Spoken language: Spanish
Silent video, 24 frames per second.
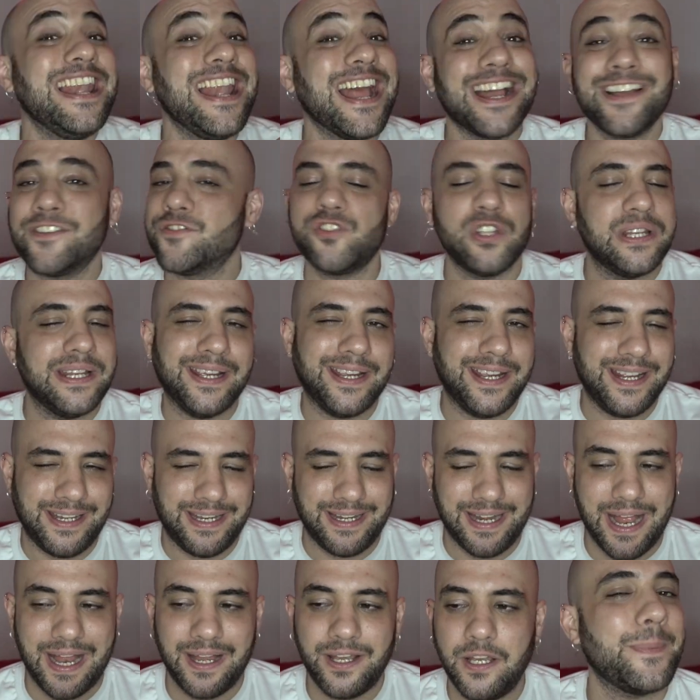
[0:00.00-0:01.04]
La canción en
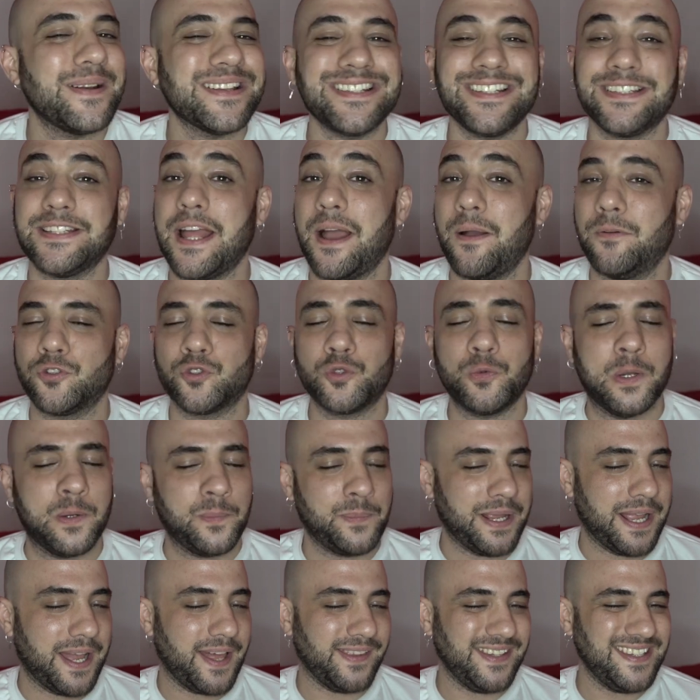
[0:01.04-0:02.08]
general parece que está súper
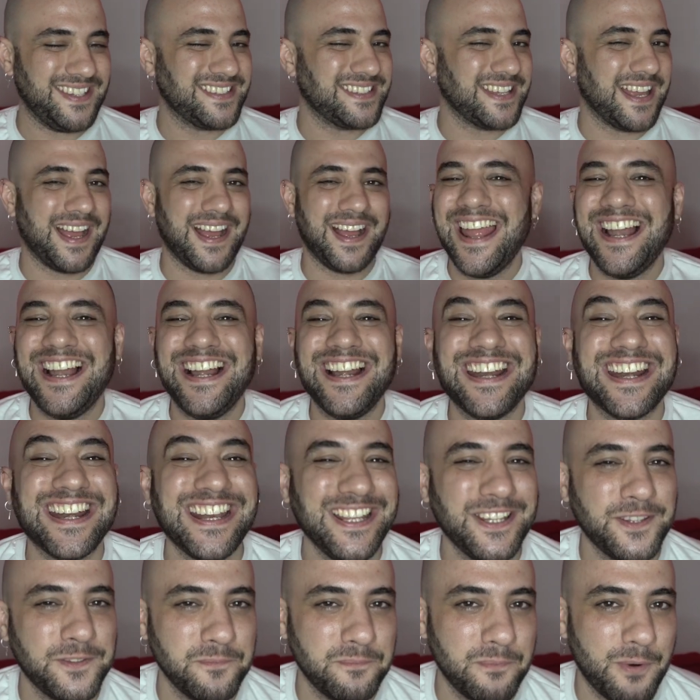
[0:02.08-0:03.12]
pegadiza, el
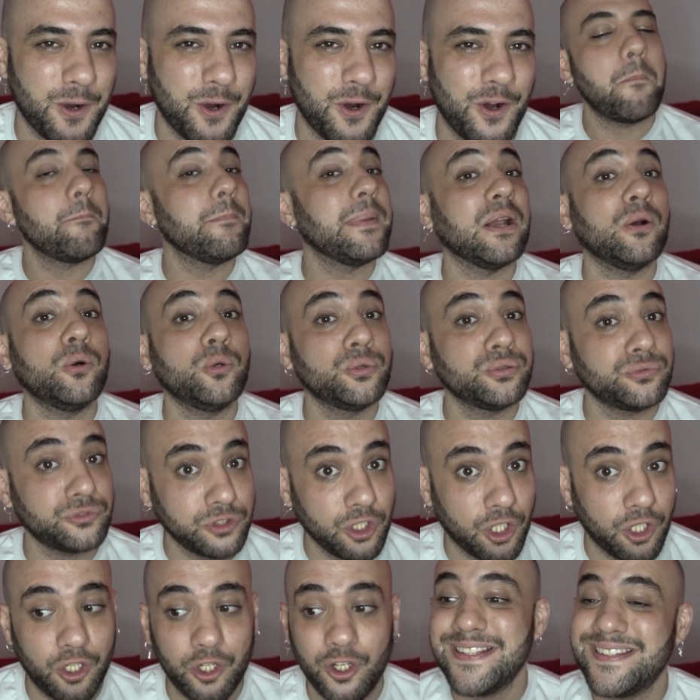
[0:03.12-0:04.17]
ritmo me
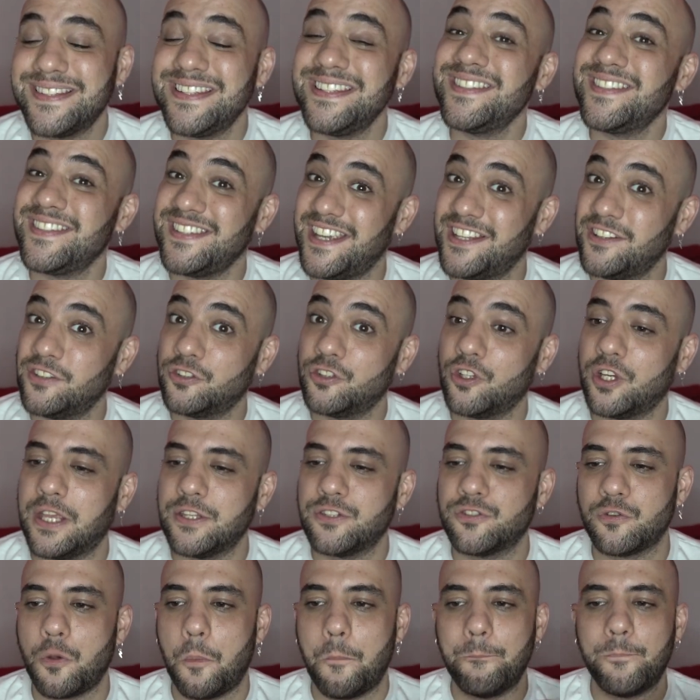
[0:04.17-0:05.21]
gustó, sí siento que
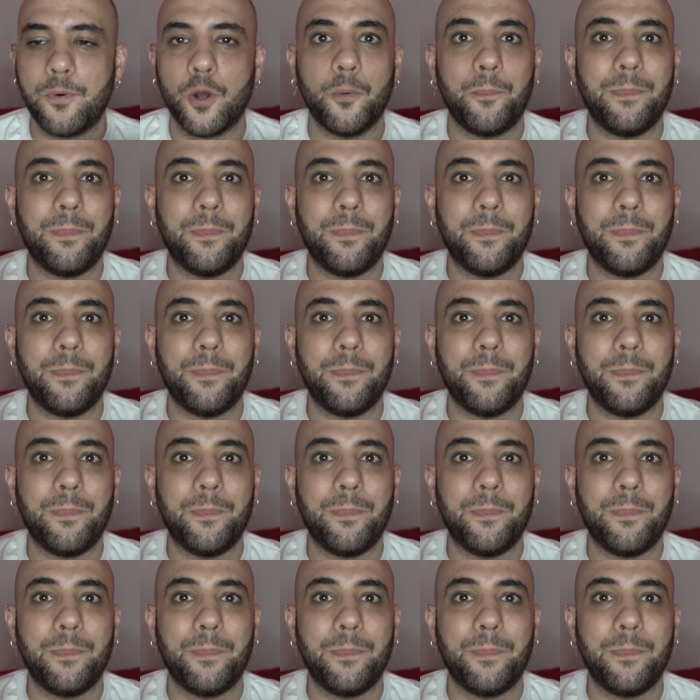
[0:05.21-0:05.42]
es un poco